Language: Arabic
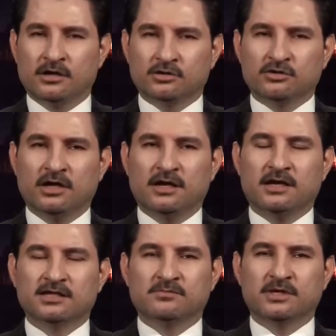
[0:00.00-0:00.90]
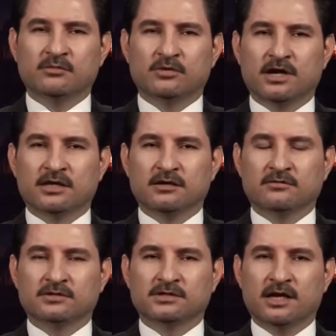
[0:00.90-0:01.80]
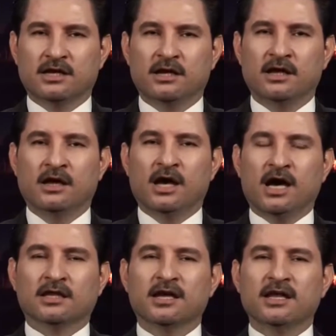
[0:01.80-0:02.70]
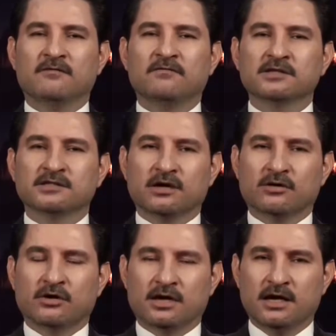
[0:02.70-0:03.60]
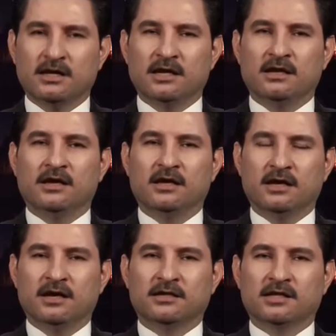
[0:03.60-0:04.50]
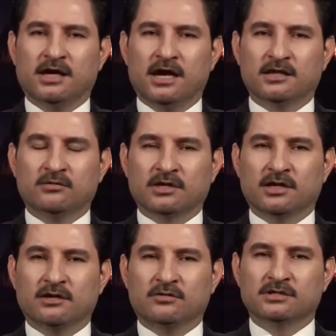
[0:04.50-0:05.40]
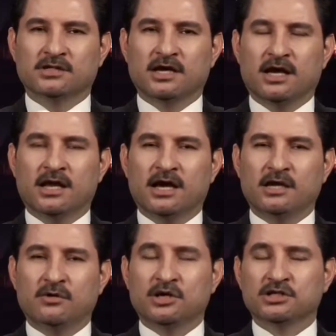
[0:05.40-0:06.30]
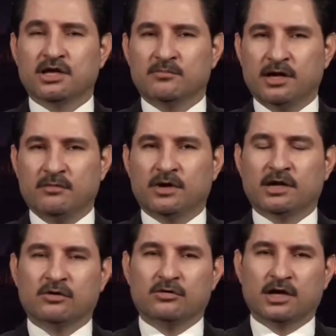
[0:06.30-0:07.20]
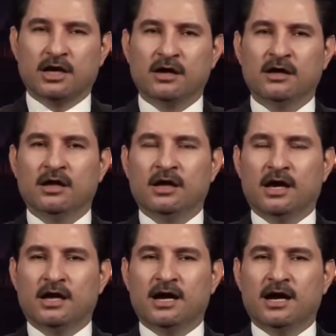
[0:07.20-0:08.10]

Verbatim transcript: الرجوع إلى الحزب الديمقراطي الكرساني أعطينا فرصة أخرى إلى الاتحاد الوطني الكرساني على أنه نجتمع مرة أخرى على